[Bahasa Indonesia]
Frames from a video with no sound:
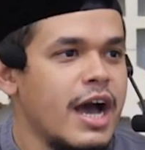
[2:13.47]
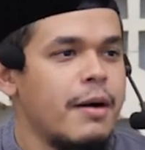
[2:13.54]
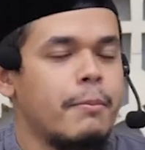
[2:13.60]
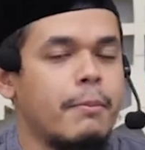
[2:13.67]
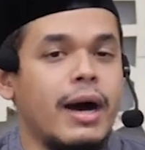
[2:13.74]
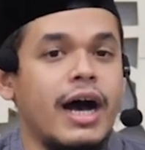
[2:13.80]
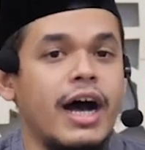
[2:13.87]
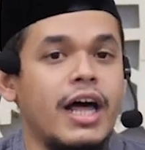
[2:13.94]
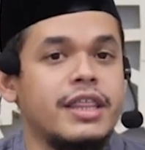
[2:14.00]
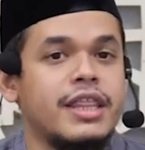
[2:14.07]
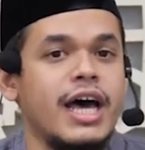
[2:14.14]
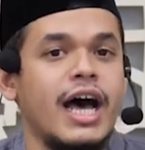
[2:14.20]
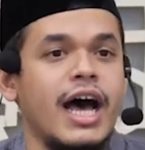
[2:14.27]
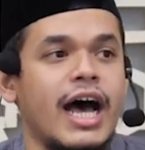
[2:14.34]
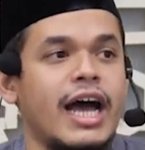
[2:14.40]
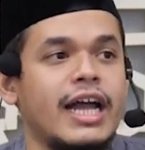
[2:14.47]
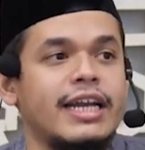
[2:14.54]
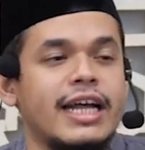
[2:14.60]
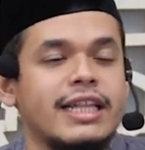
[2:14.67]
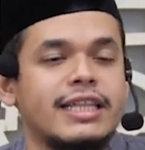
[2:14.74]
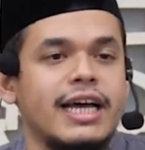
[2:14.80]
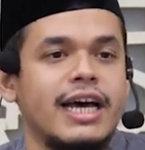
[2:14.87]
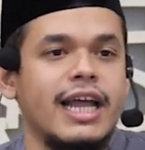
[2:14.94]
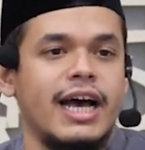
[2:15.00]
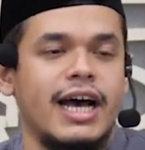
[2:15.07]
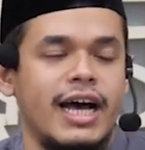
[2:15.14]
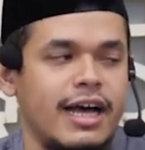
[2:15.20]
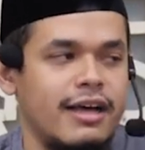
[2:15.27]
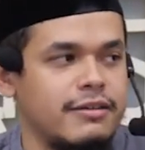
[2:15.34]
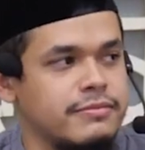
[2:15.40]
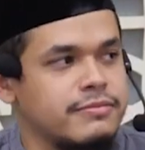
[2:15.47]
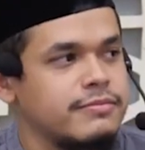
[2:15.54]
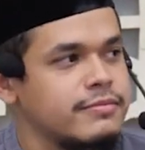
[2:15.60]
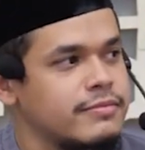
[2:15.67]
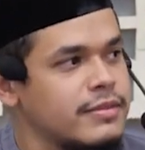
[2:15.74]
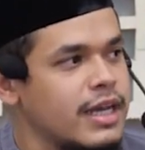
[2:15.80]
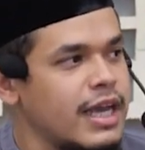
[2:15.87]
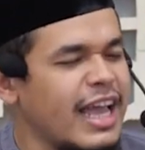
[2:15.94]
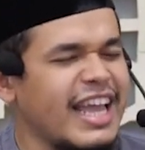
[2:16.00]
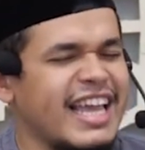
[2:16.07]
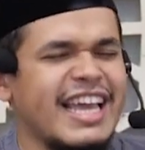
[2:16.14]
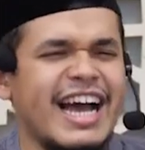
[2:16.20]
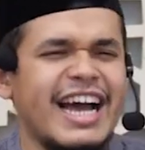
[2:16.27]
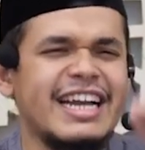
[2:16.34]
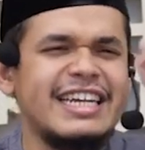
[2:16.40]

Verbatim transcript: Mada a'dat talaha yang